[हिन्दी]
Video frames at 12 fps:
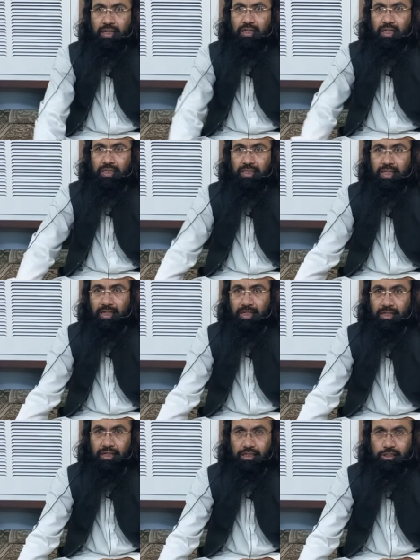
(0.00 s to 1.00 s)
खंदक
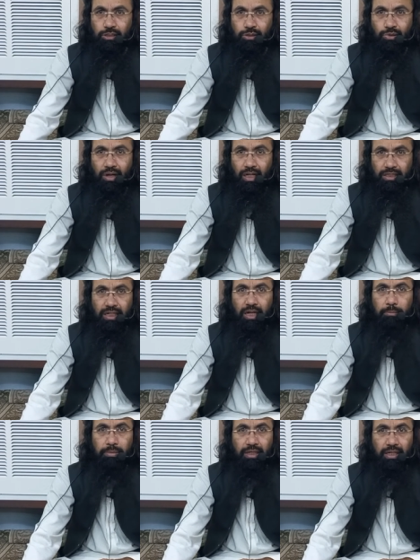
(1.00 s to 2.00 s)
जिसको
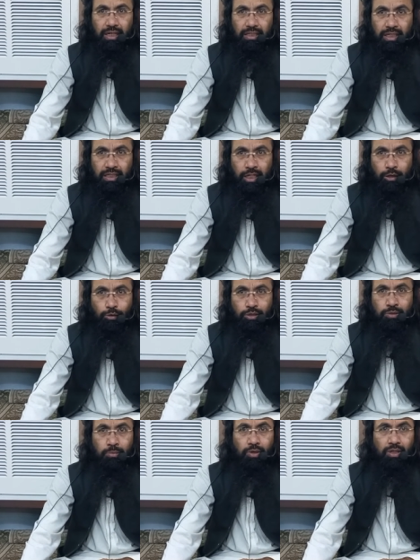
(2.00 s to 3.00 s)
अहजाब भी कहा जाता है
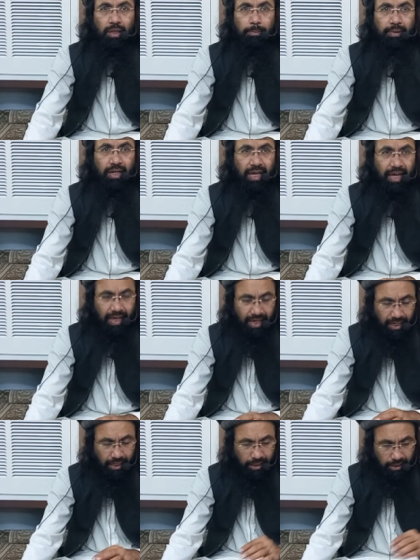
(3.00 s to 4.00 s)
उस मौके पर
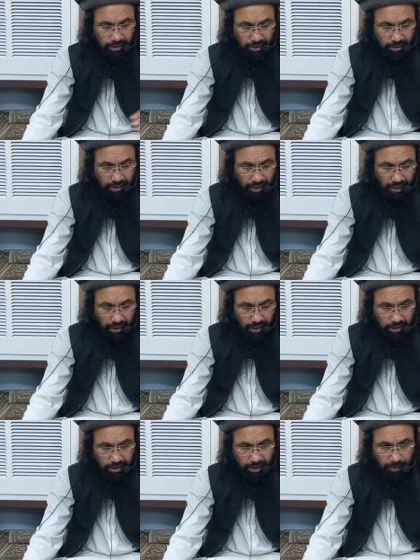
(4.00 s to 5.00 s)
एन
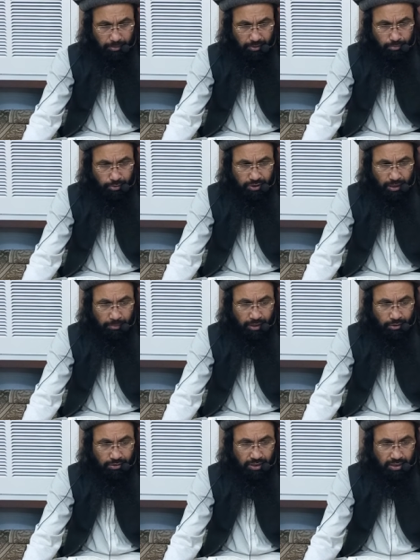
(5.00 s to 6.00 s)
जब
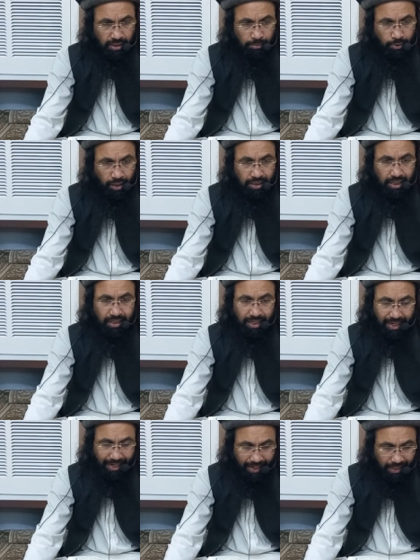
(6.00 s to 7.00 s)
मुसलमानों से इनका माहदा था
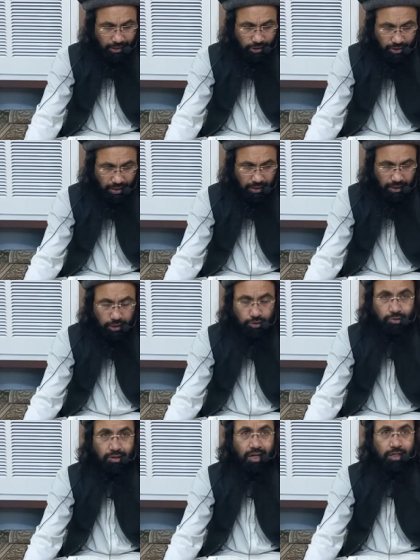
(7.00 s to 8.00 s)
एन जंग के
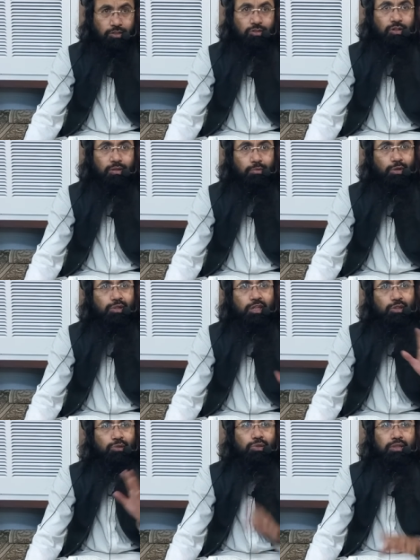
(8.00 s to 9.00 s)
दौरान इन्होंने माहदा
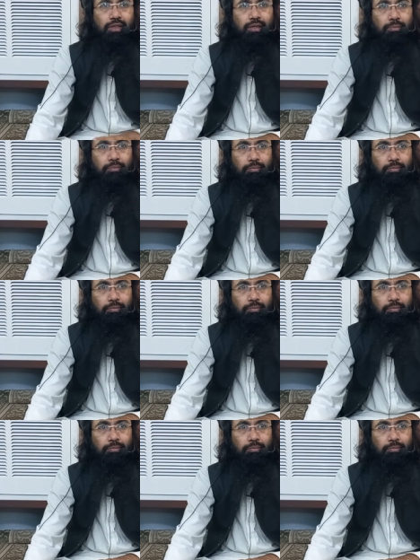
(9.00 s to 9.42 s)
तोड़ दिया